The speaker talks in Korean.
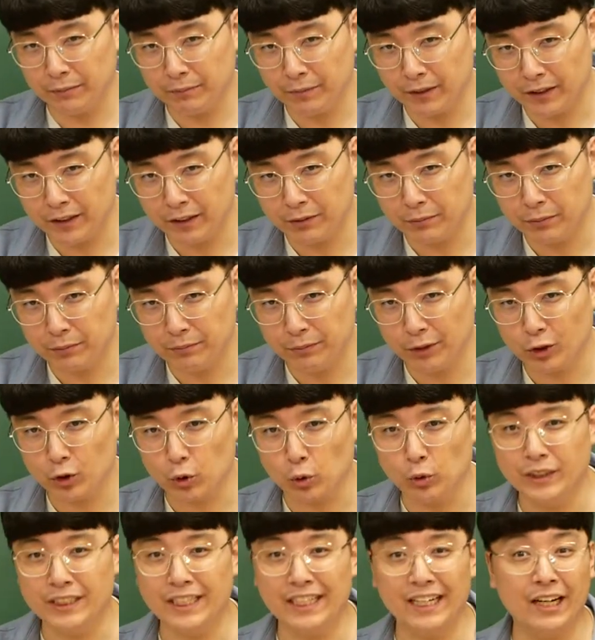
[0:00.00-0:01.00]
별들은 분명
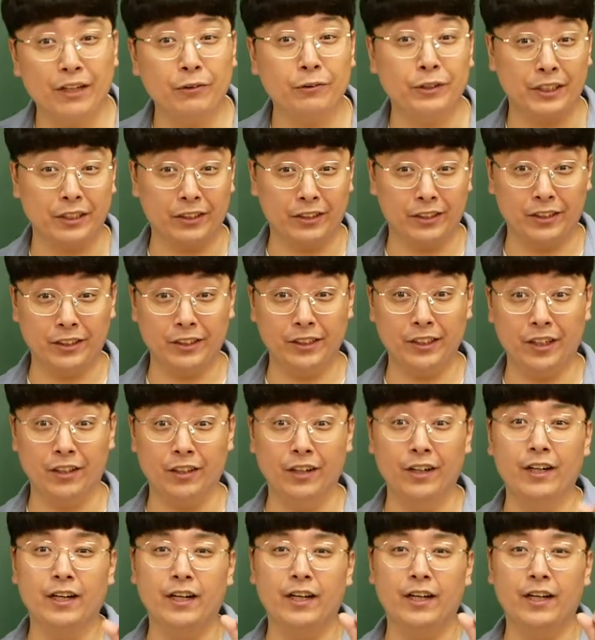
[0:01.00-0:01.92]
존재를 하고 있거든요.